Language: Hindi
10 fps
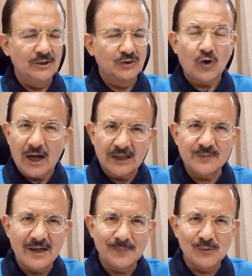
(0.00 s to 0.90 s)
सो आज
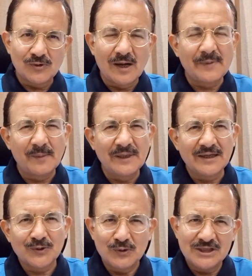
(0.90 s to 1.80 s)
मैं आपको कामयाबी के
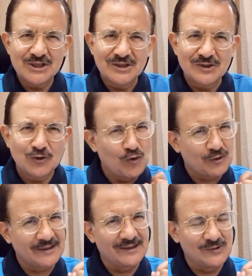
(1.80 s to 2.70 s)
कुछ गुर
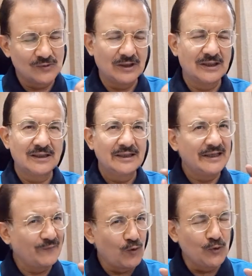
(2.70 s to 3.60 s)
सिखाऊंगा
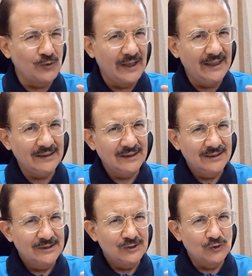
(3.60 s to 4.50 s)
ये वो गुर हैं
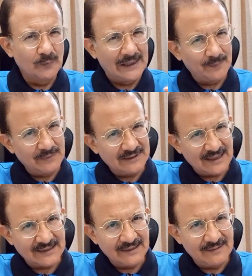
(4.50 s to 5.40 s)
जो मैंने अपनी
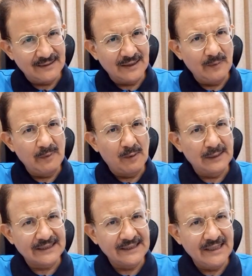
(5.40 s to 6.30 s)
ज़ाती ज़िंदगी में भी अमल
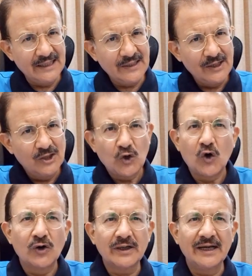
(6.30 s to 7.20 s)
की हैं
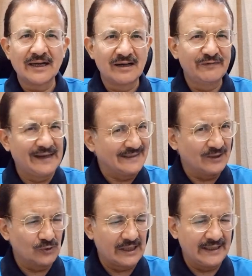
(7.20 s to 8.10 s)
और इनका फ़ायदा
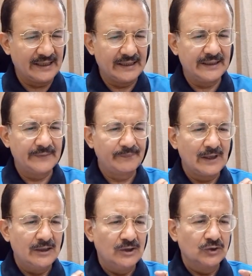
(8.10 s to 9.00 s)
उठाया है
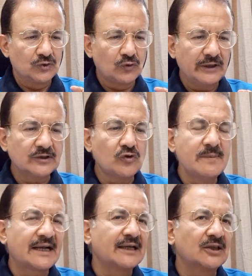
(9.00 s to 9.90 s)
सो इसको
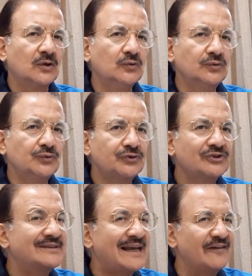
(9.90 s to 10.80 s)
मैं कहता हूँ
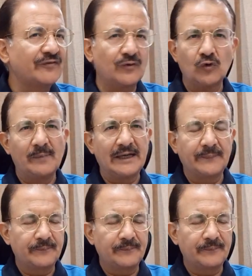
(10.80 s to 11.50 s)
सेल्फ ग्रूमिंग